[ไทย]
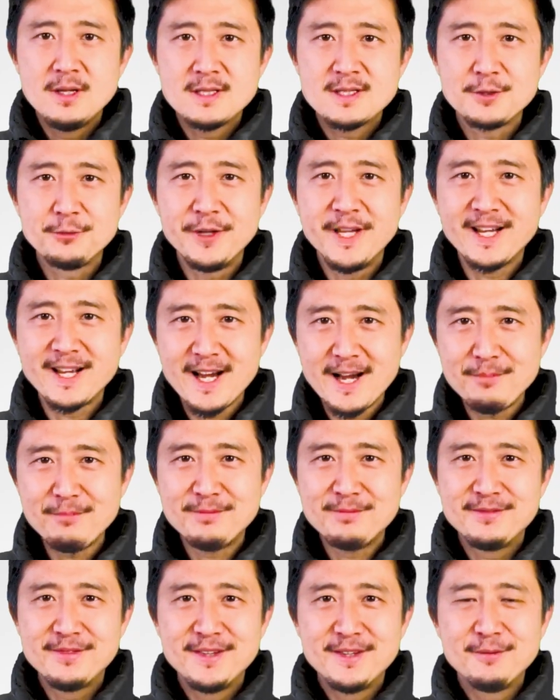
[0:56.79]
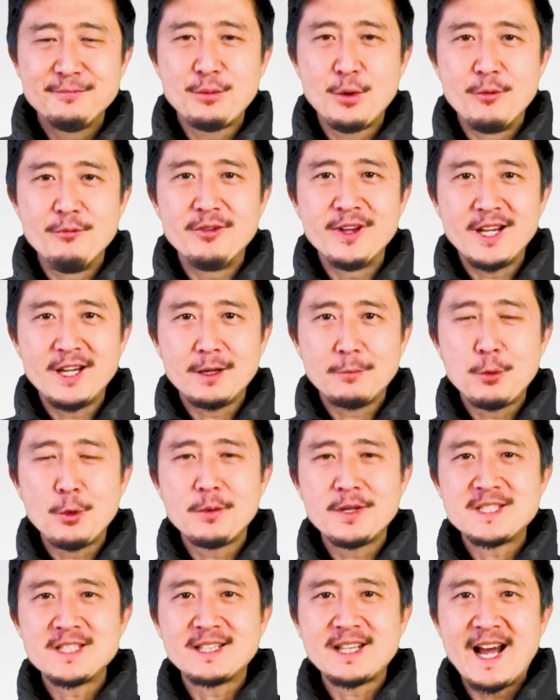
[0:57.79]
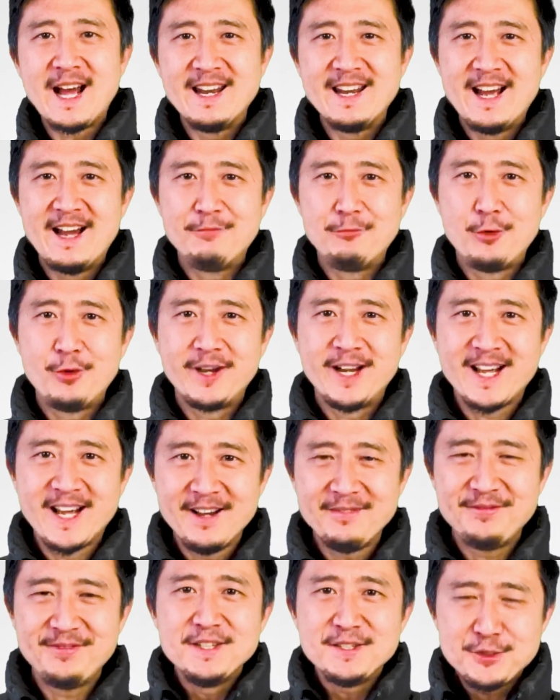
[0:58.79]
สวัสดีครับผมวรัฐพล รัชตะ นามวงศ์นะครับ